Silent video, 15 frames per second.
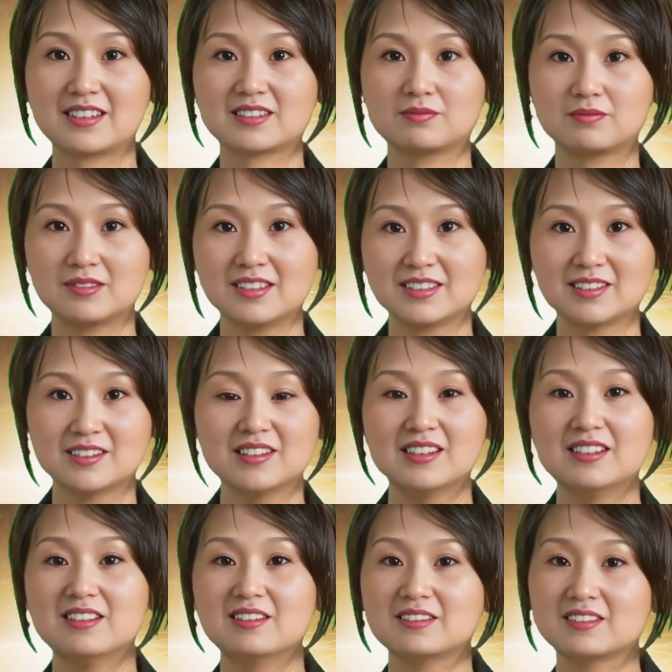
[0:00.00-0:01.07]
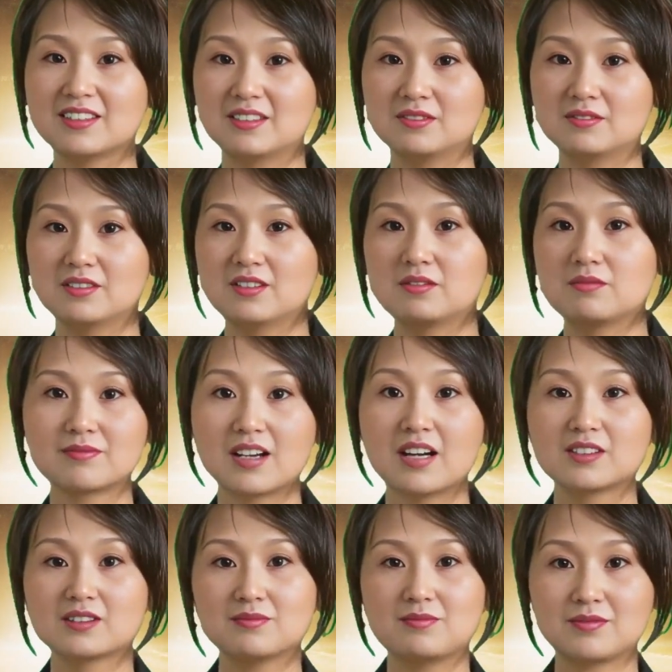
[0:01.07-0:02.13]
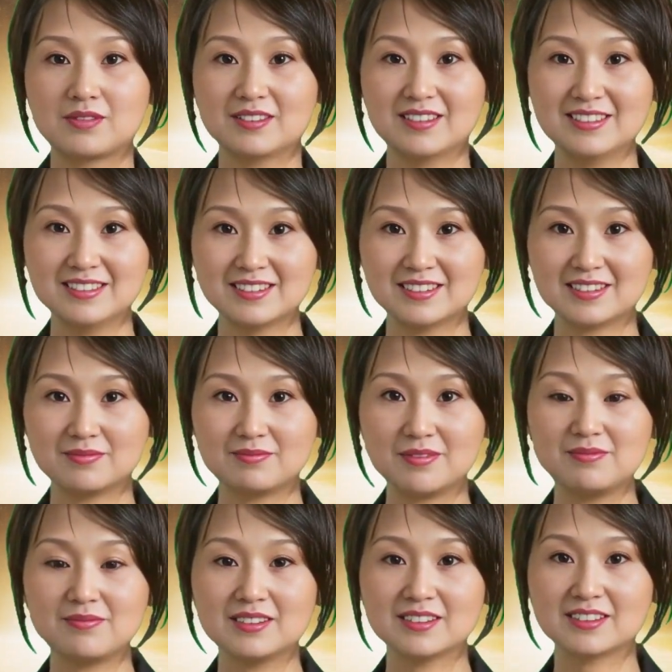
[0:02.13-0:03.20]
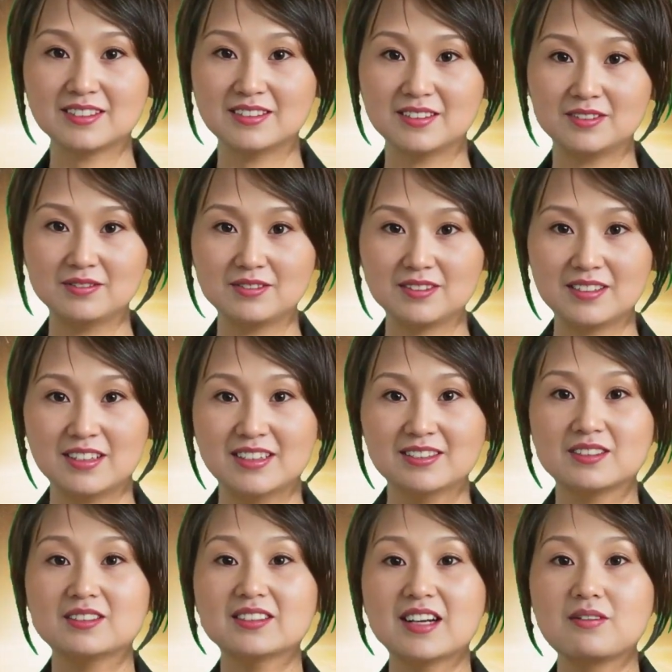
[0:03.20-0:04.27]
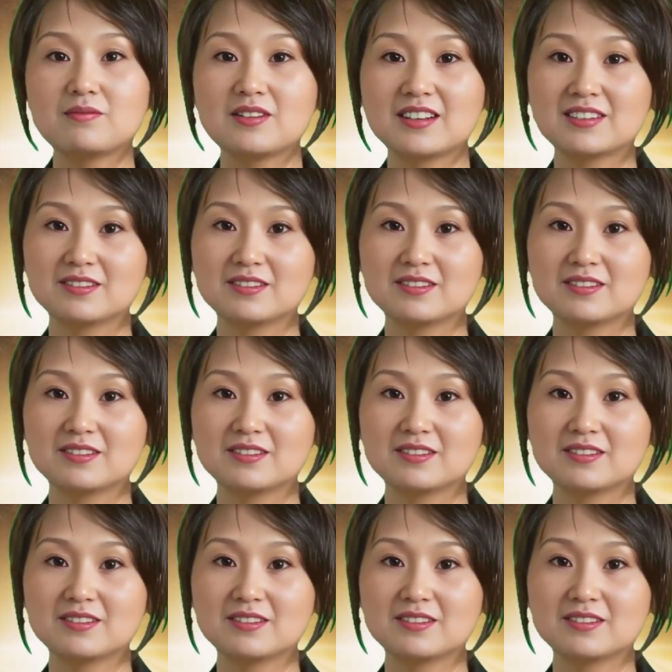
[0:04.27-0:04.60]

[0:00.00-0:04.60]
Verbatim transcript: 一名灰衣记者刘文贵突然闯上台，被保安扭送下去。